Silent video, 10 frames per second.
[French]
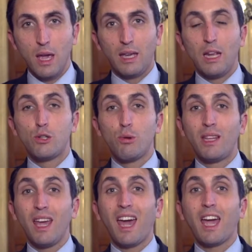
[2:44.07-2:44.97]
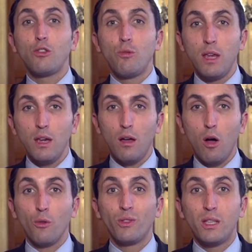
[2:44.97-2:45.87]
et qu'il souhaitait réduire
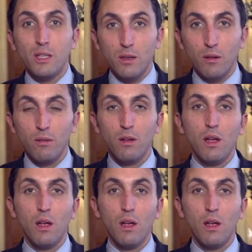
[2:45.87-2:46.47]
en 10 ans